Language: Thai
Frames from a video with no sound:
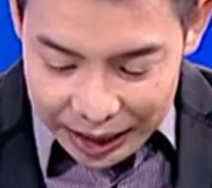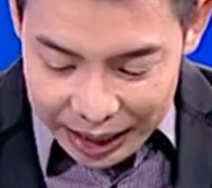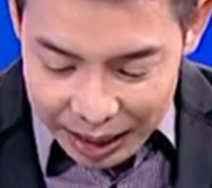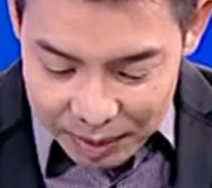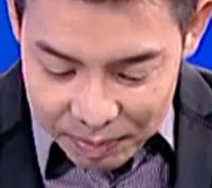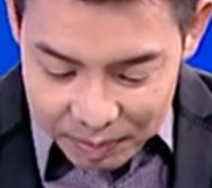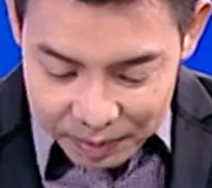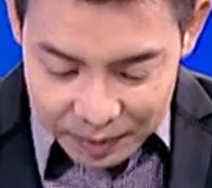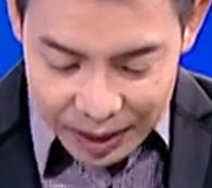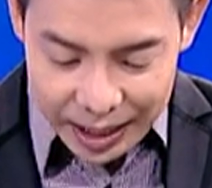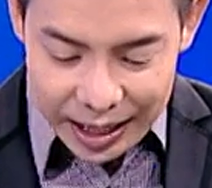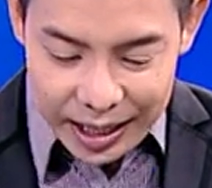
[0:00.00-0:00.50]
กลับ
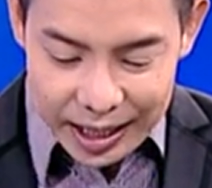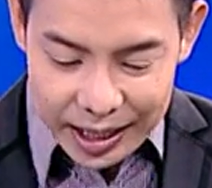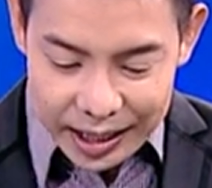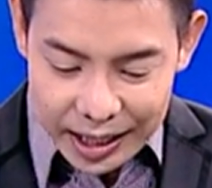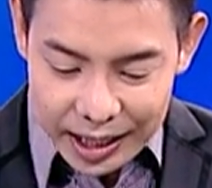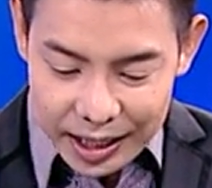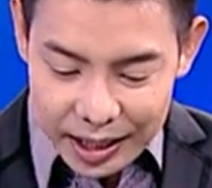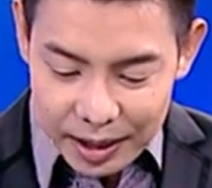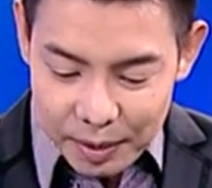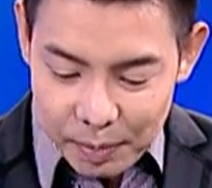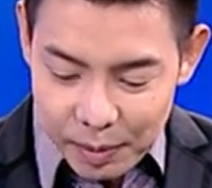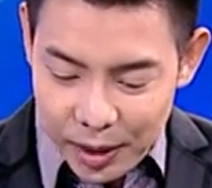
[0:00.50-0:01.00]
มาใน
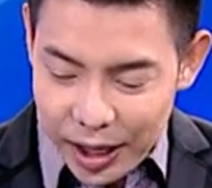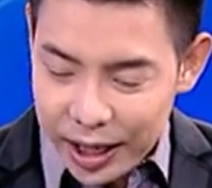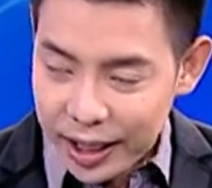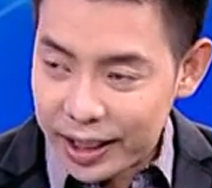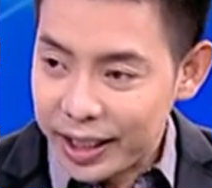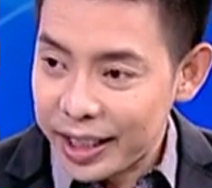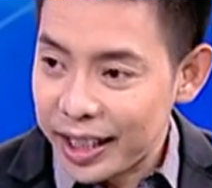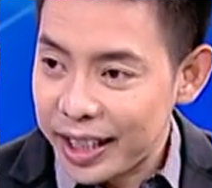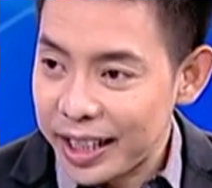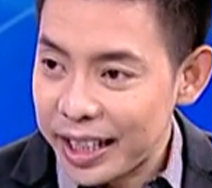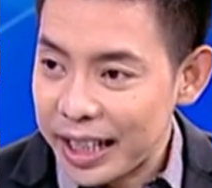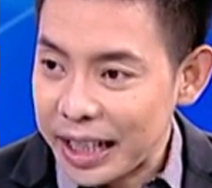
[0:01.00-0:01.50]
เบรก
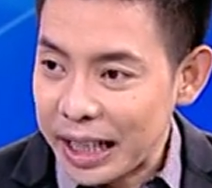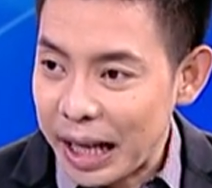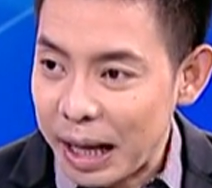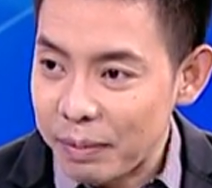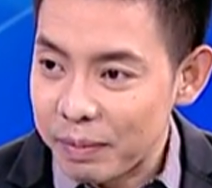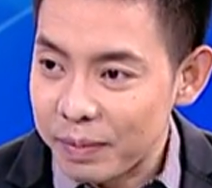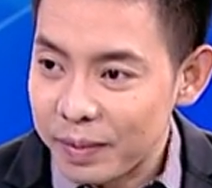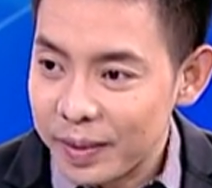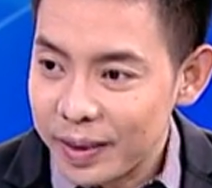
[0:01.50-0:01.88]
นี้นะครับ